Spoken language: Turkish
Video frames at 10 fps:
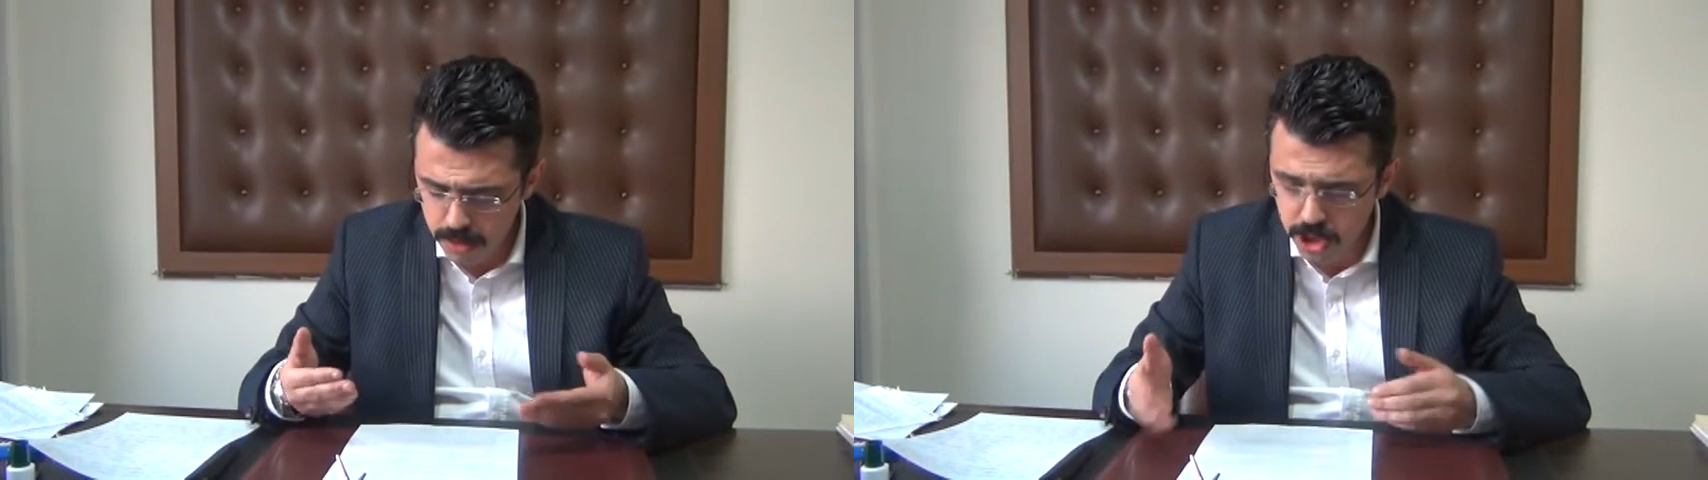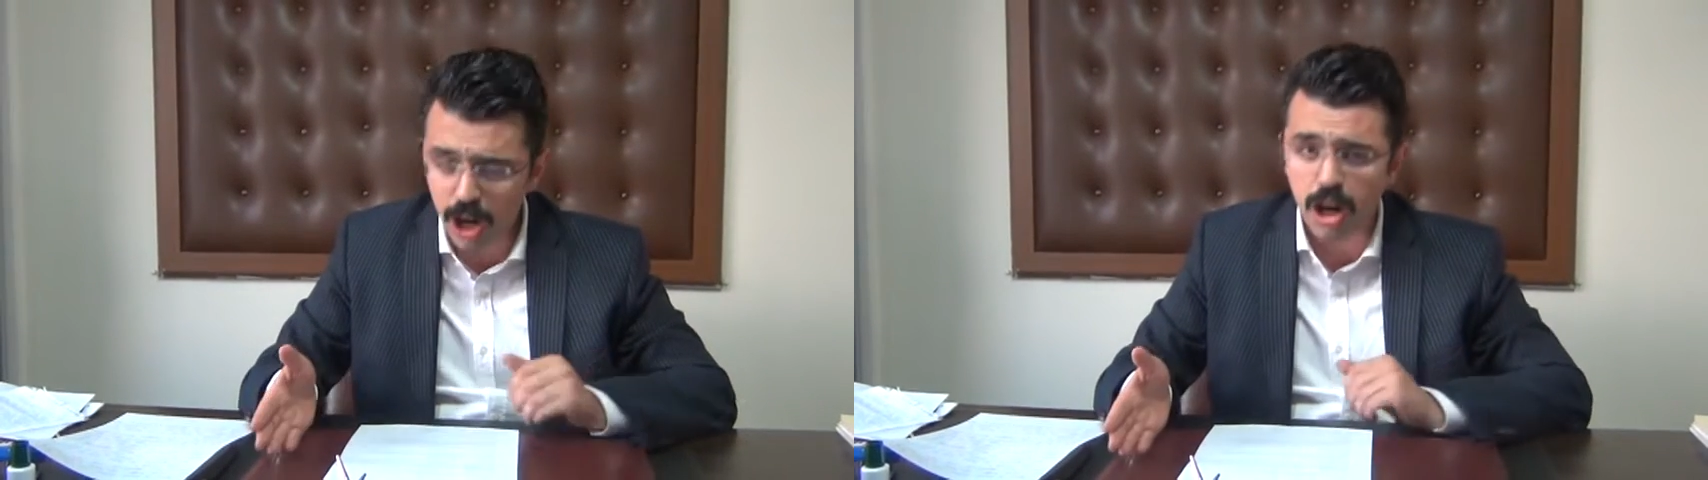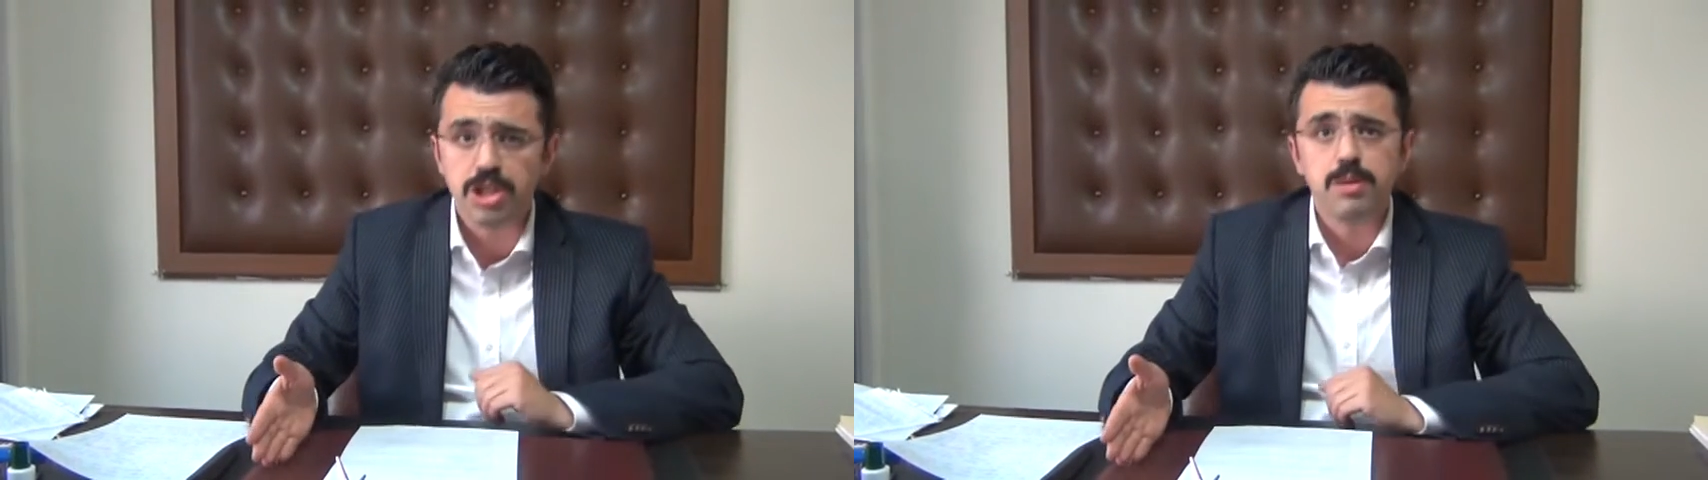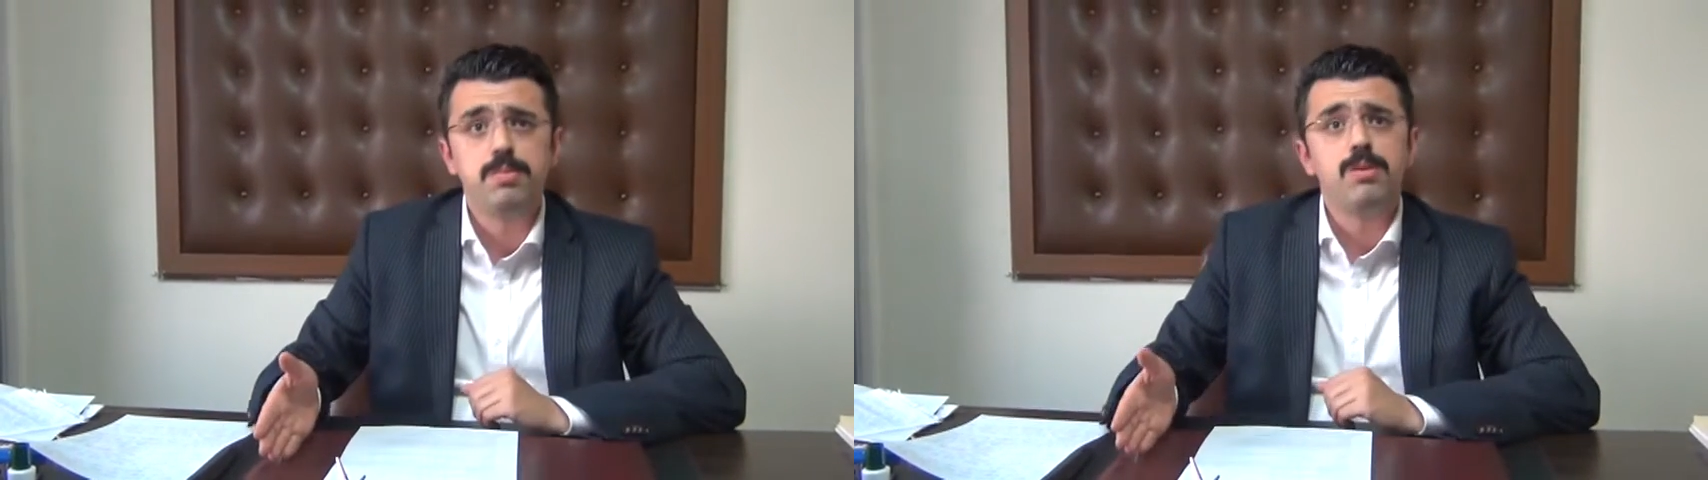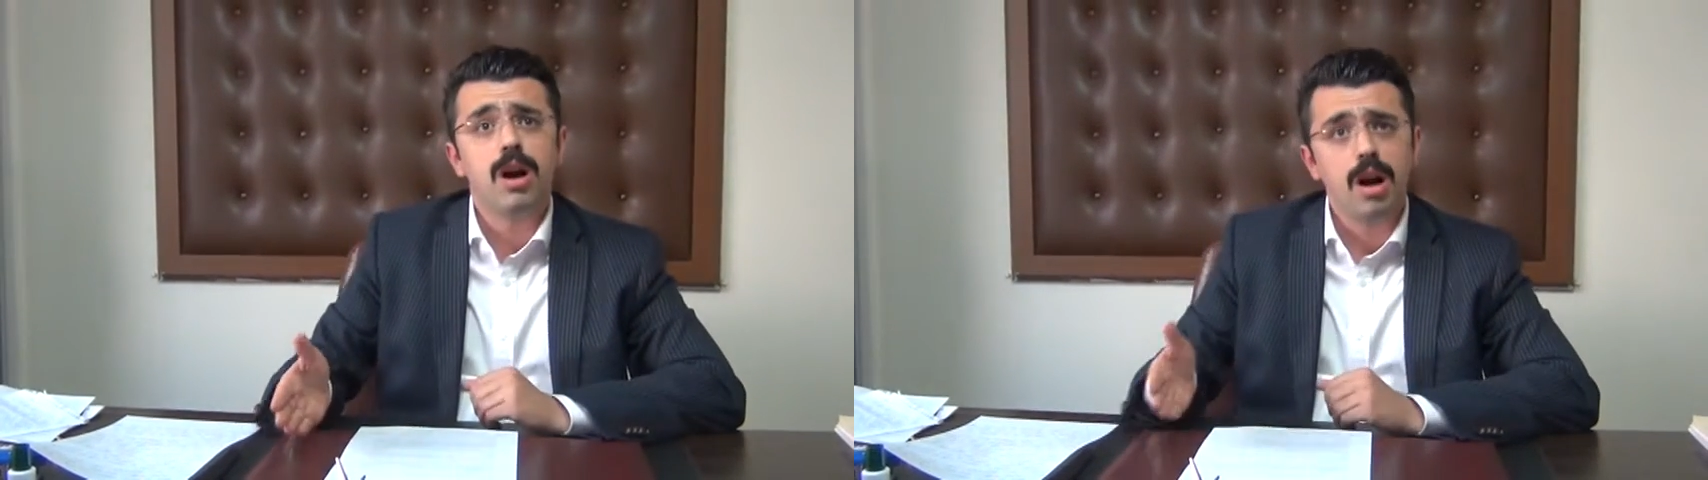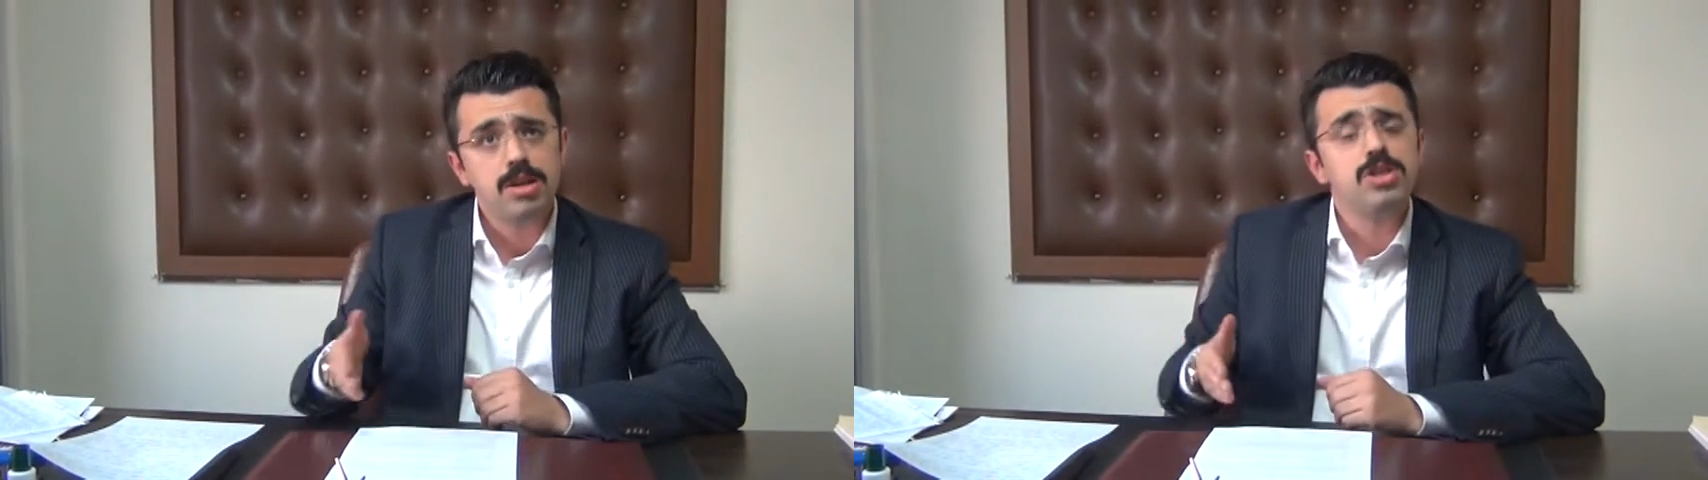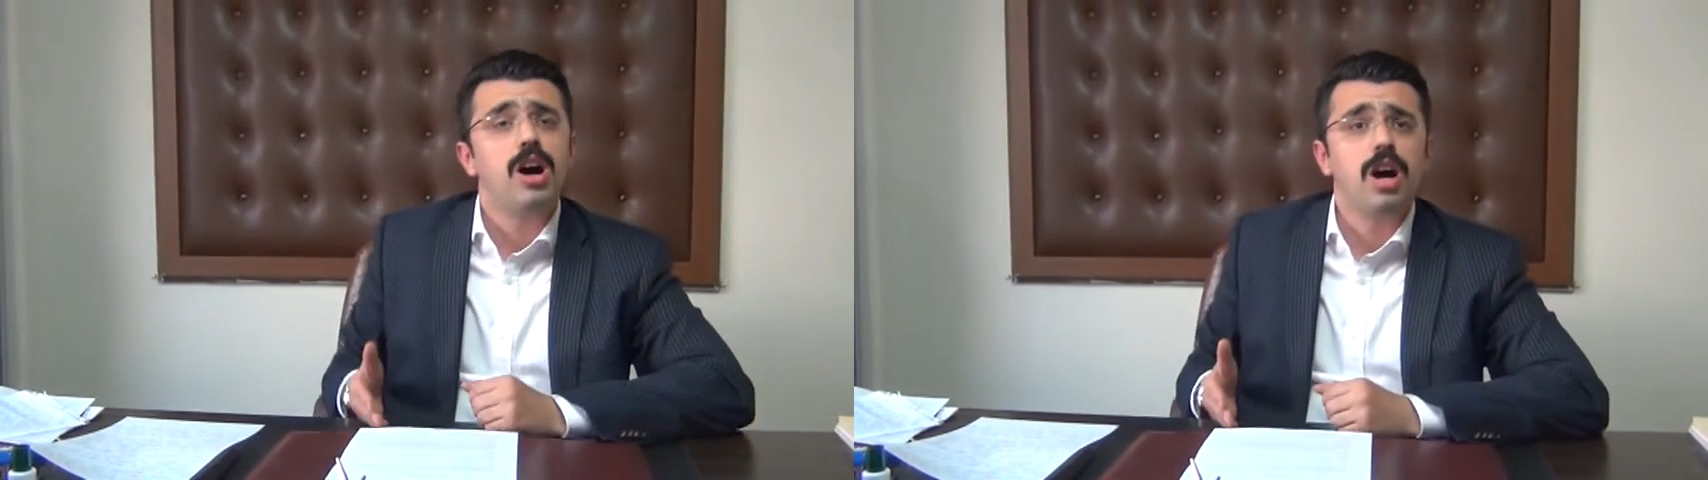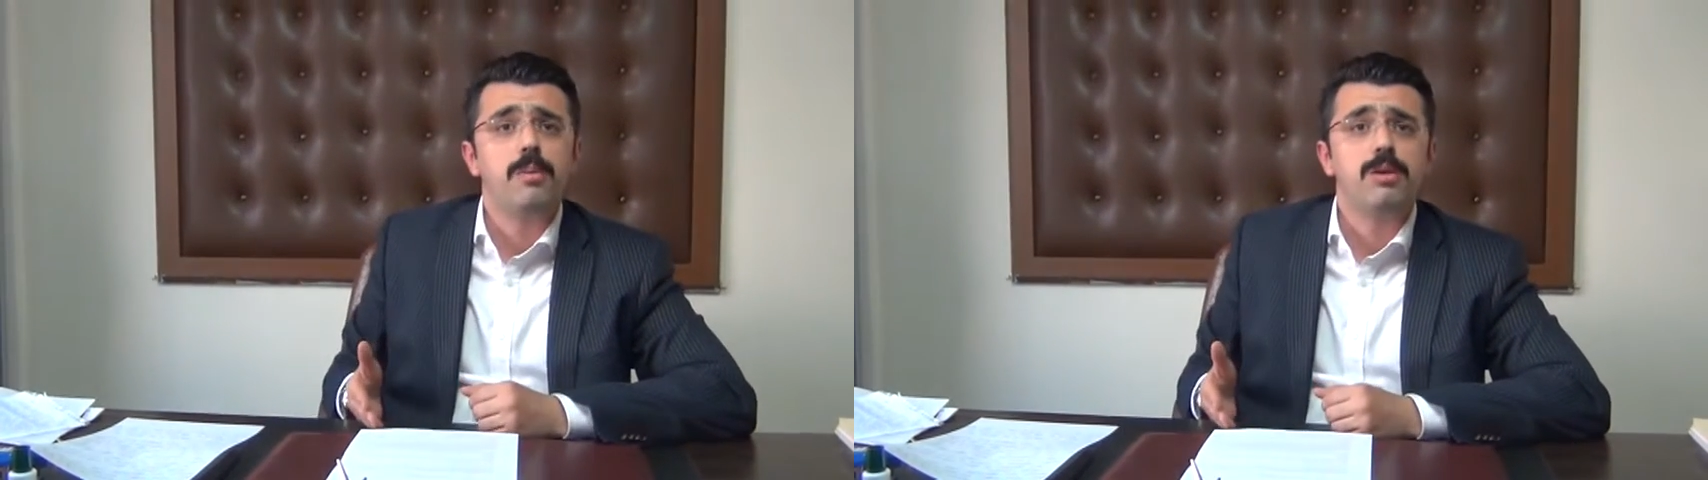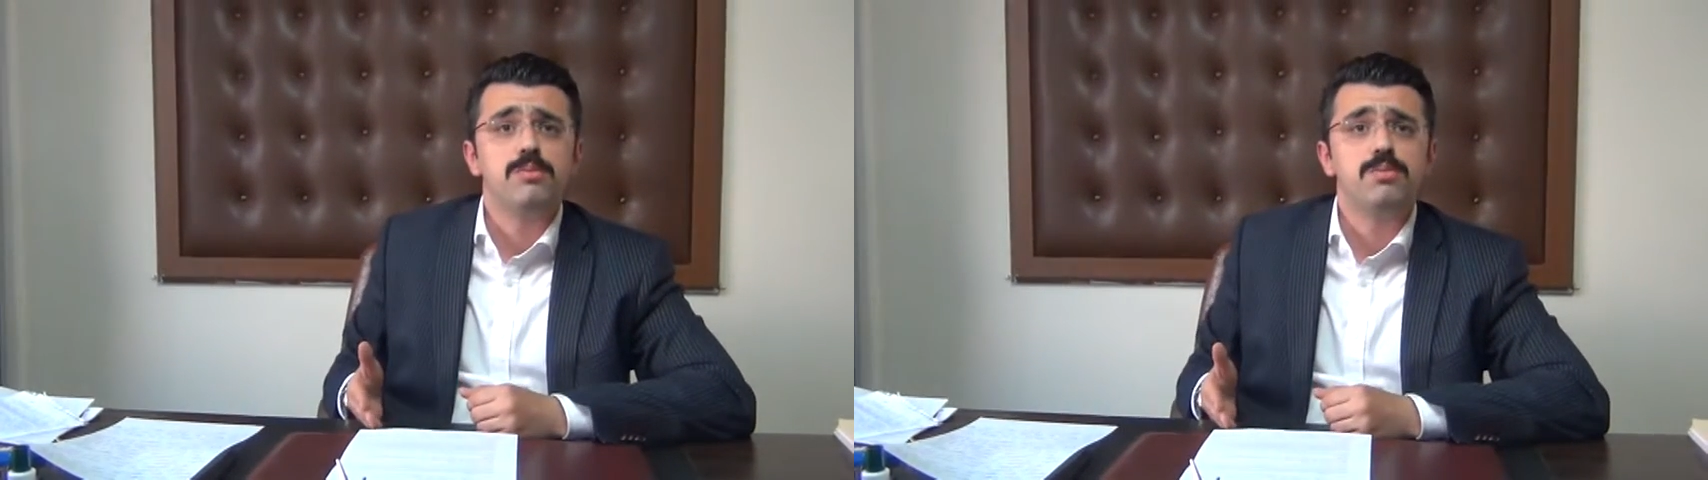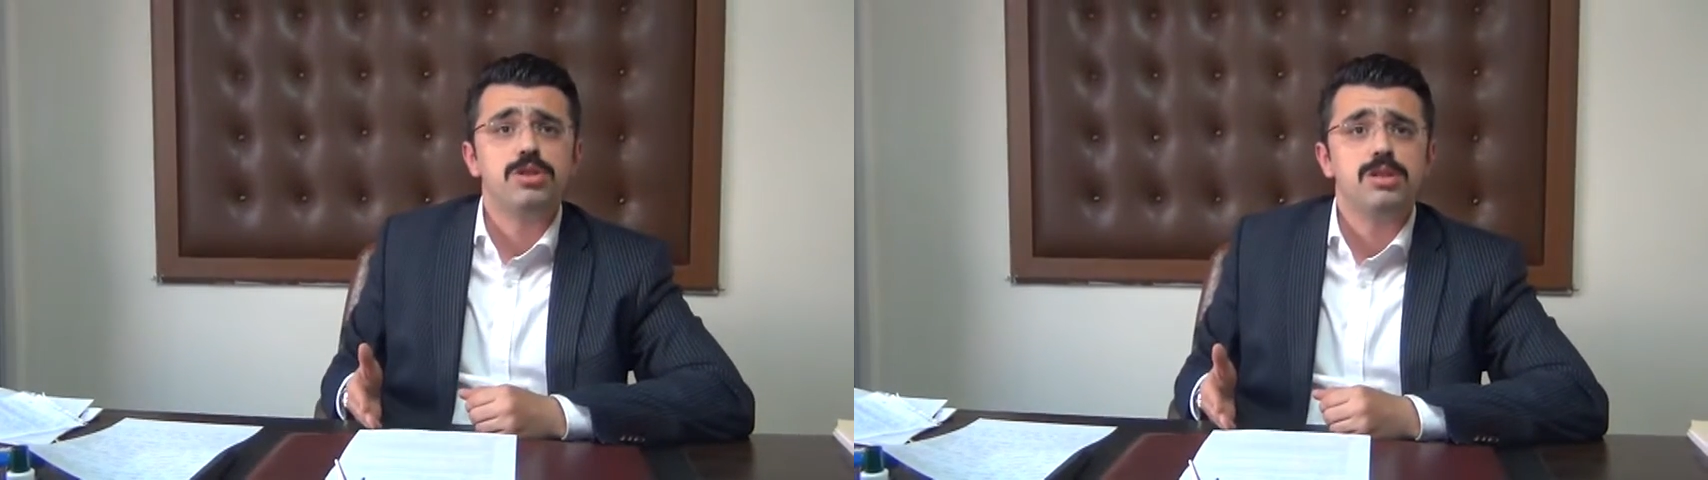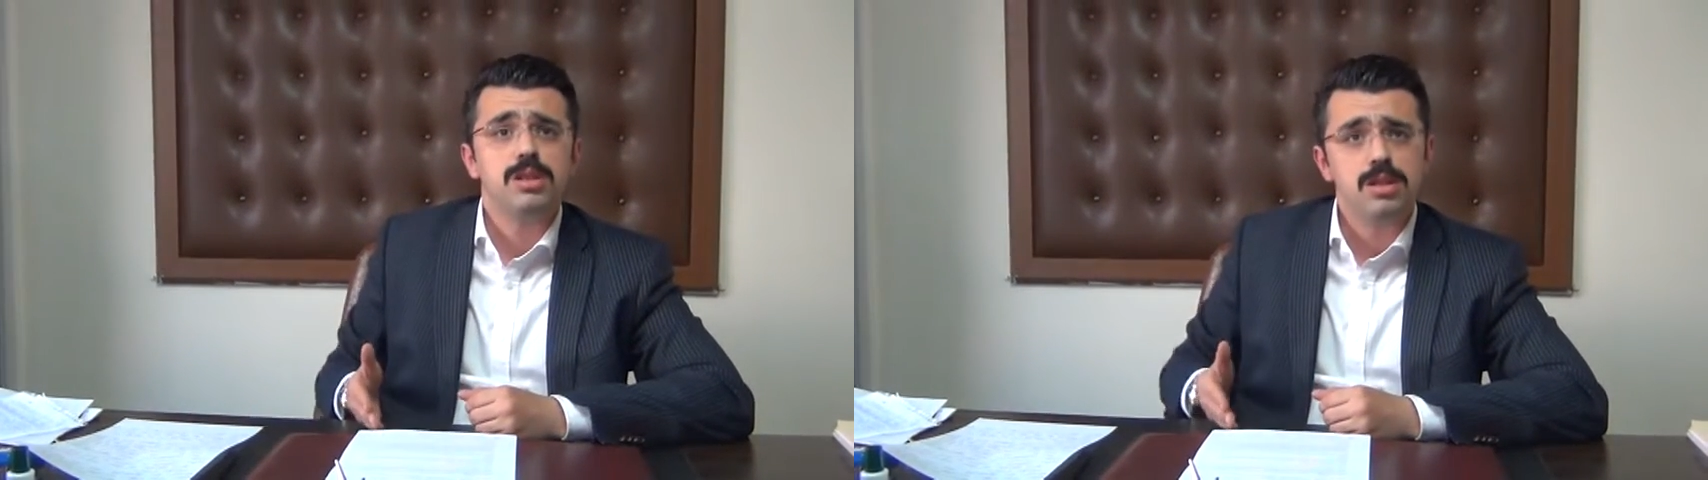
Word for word: çağ açıp çağ kapatmış